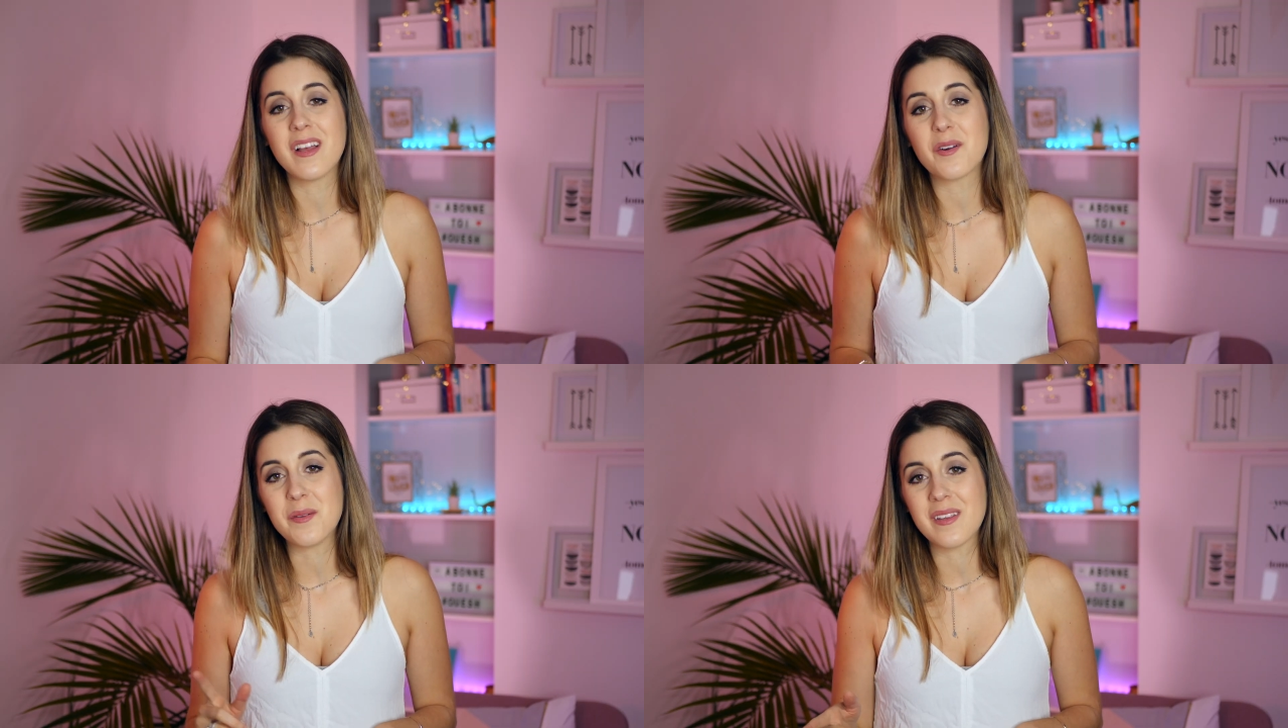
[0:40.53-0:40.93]

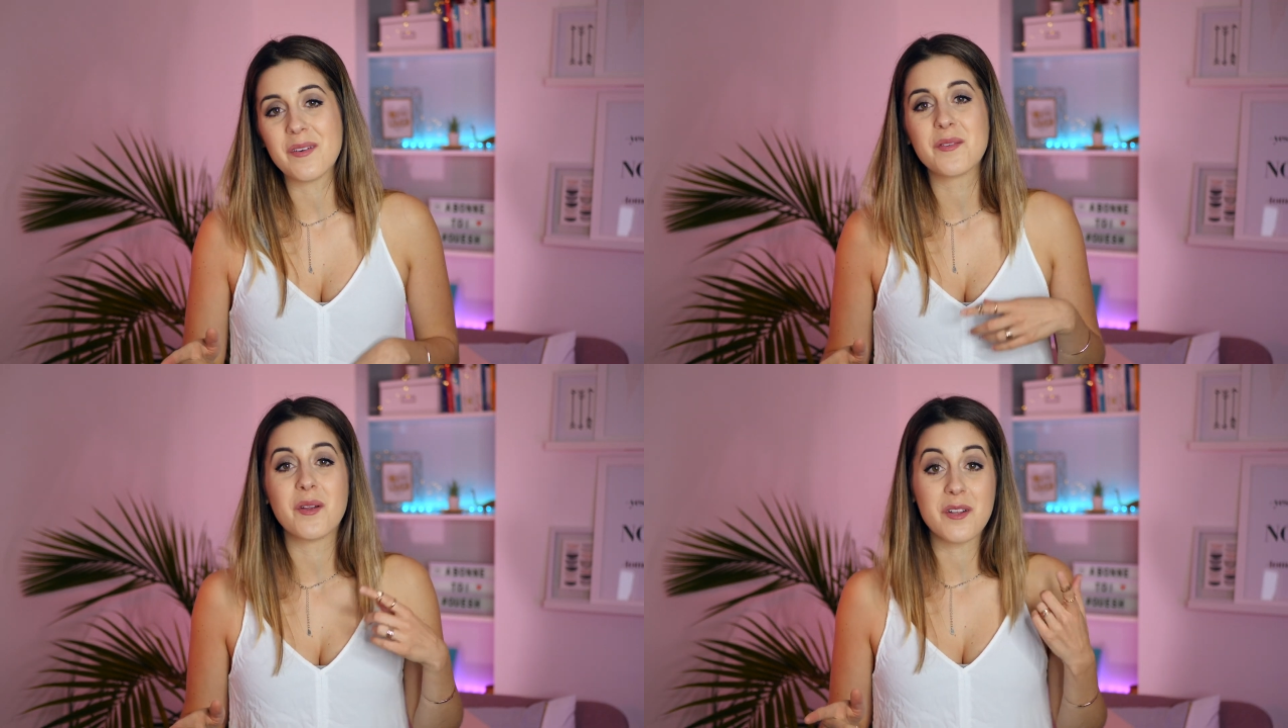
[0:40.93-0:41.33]
d'un
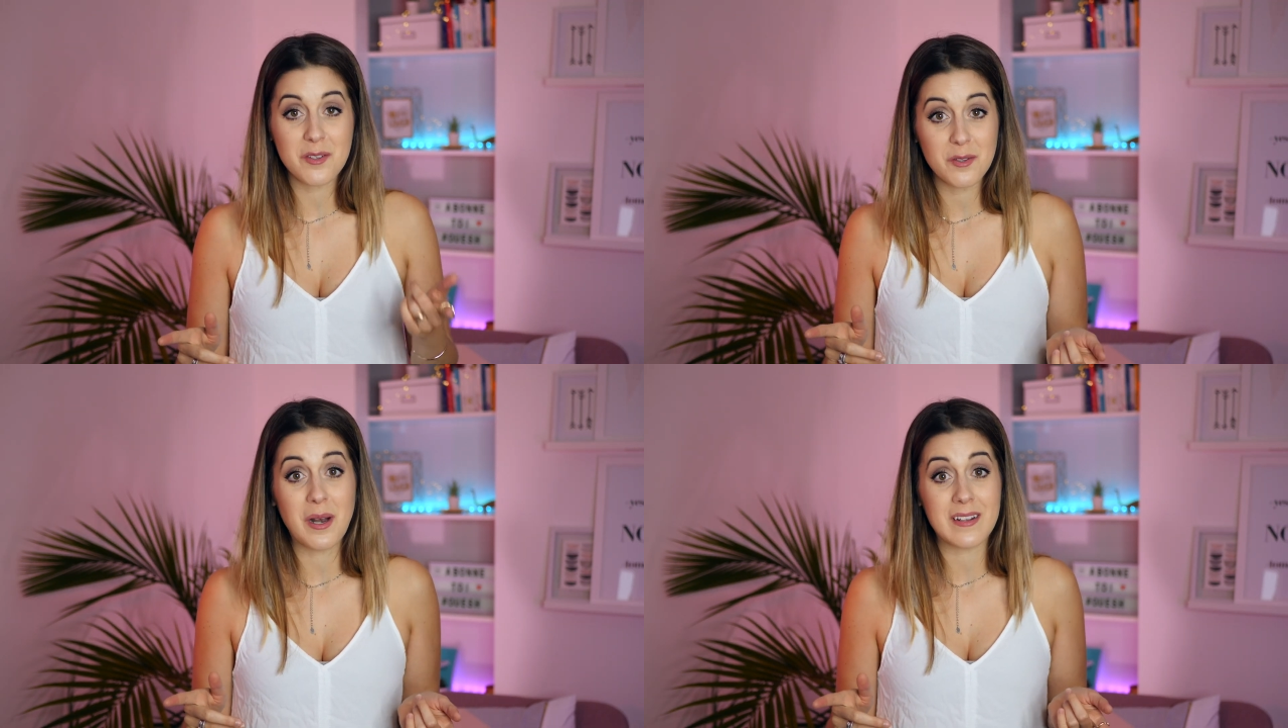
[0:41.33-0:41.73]
côté ou de
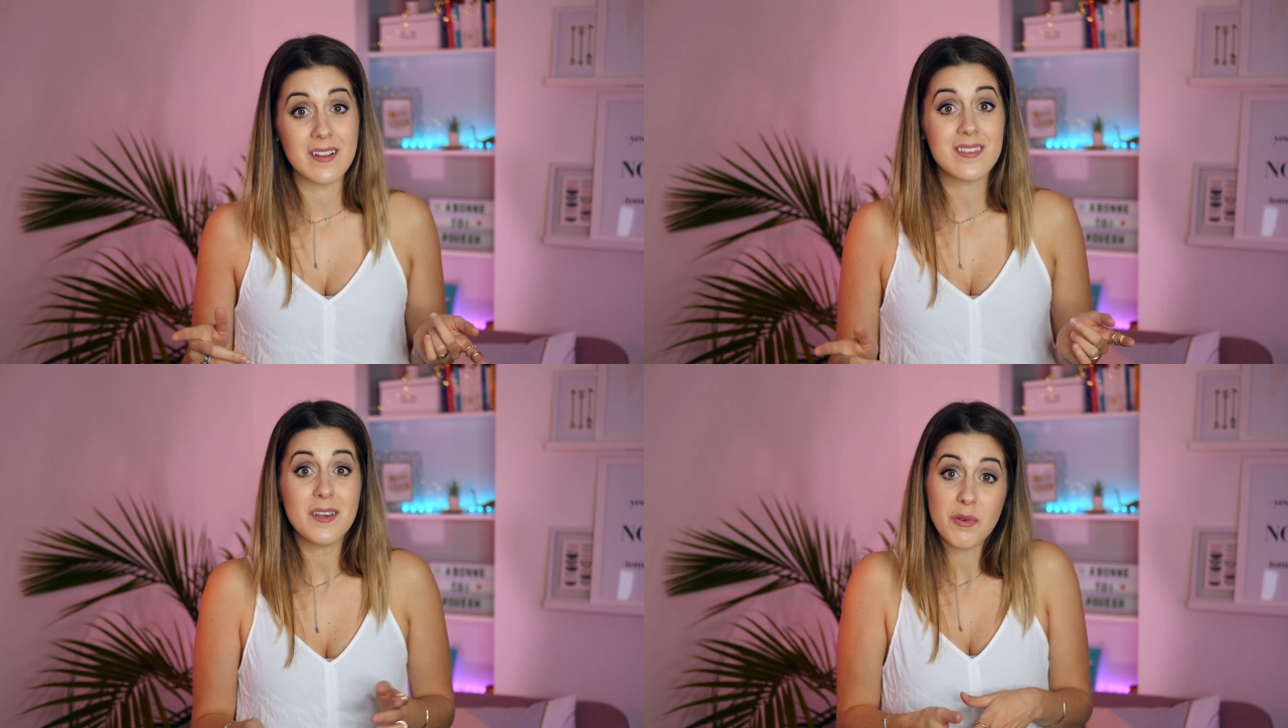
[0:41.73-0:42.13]
l'autre de
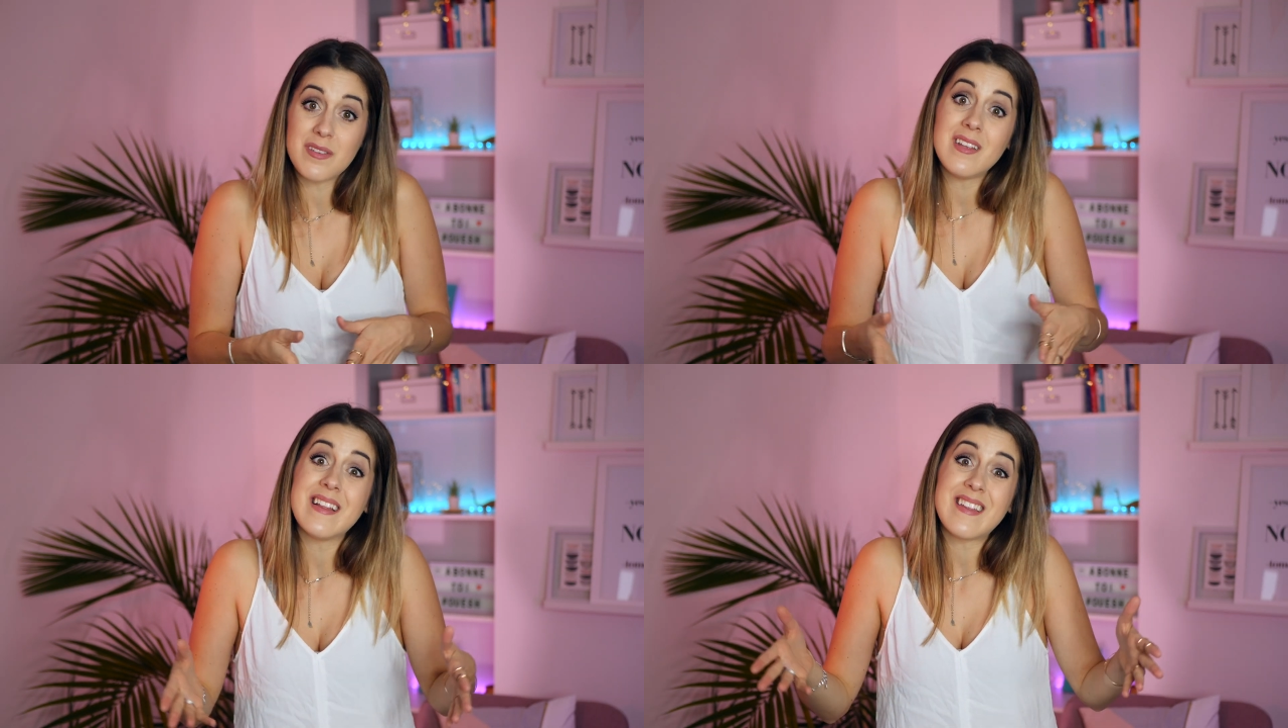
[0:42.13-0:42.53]
l'Atlantique,
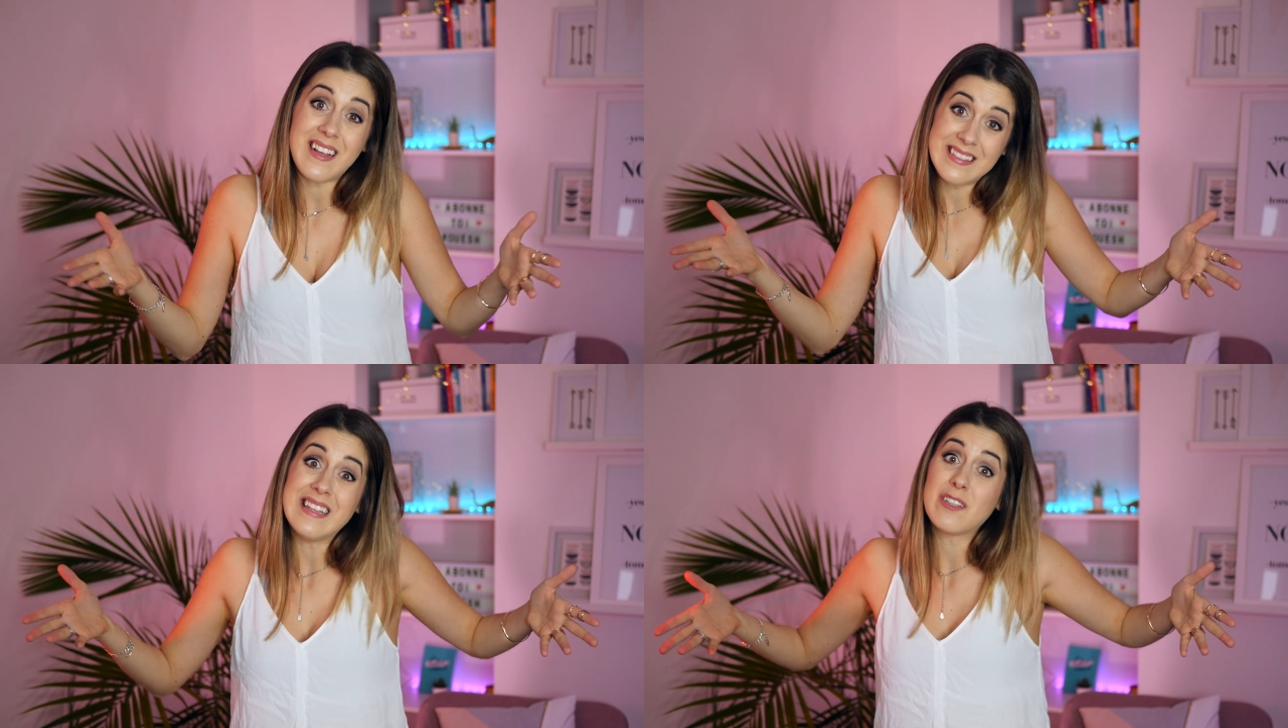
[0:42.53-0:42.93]
voici les
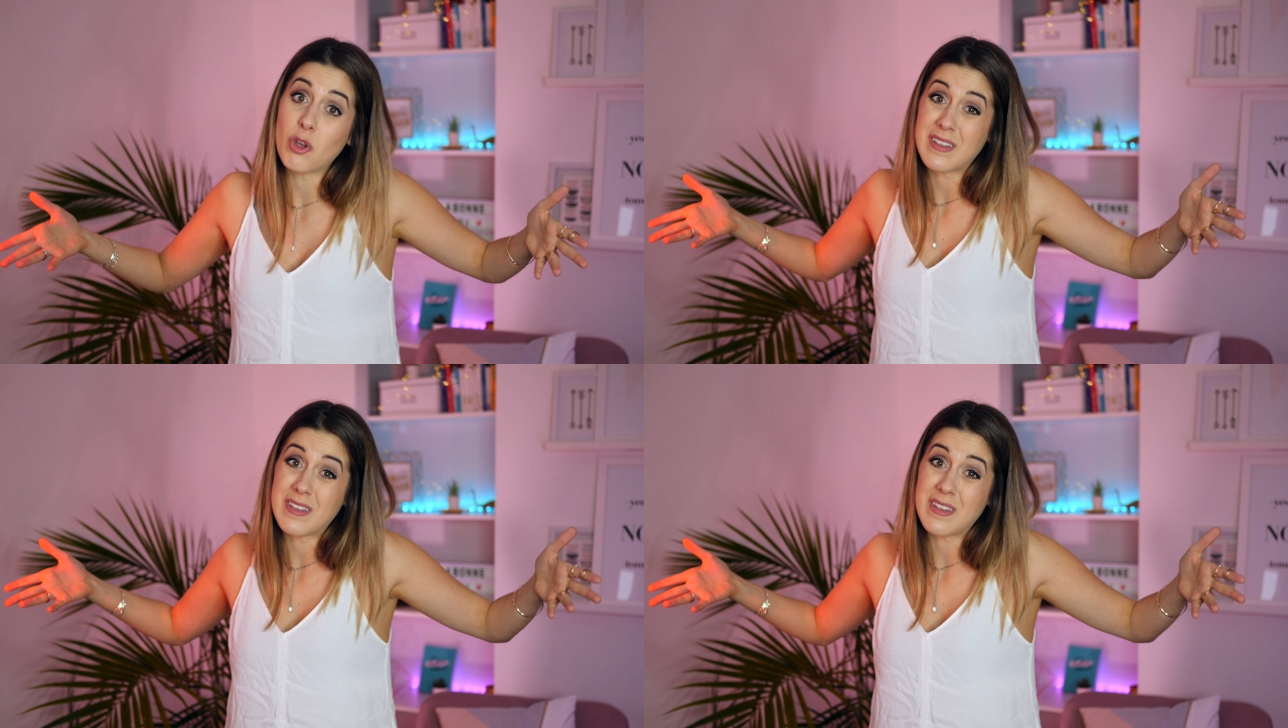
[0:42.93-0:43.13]
techniques